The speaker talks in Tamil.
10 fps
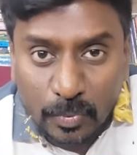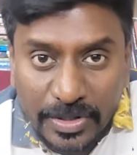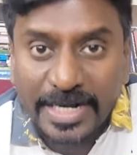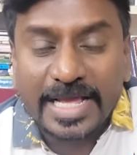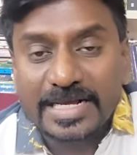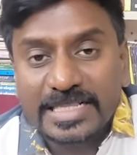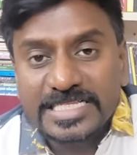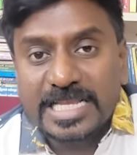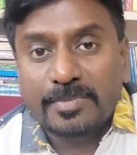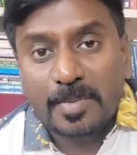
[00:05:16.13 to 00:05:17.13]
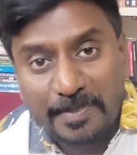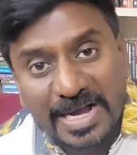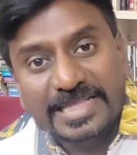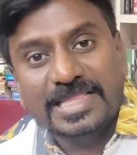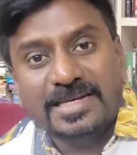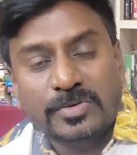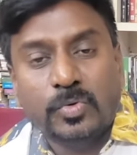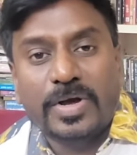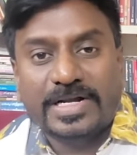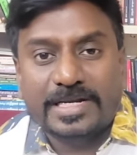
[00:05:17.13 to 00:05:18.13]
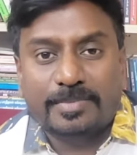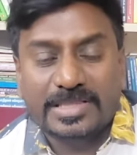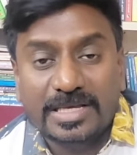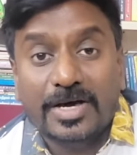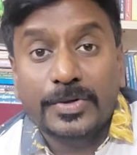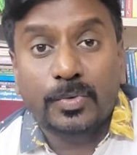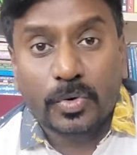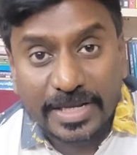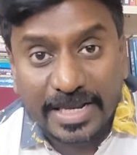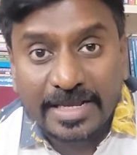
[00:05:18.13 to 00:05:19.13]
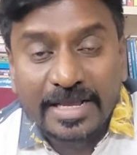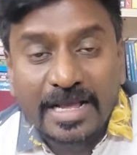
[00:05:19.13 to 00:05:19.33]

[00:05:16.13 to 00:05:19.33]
உடனே அங்கேருந்து எஸ்கேப் பக்கத்தில் இருக்க கோ ஆக்டரை பார்த்து ஆர் யூ ஓகே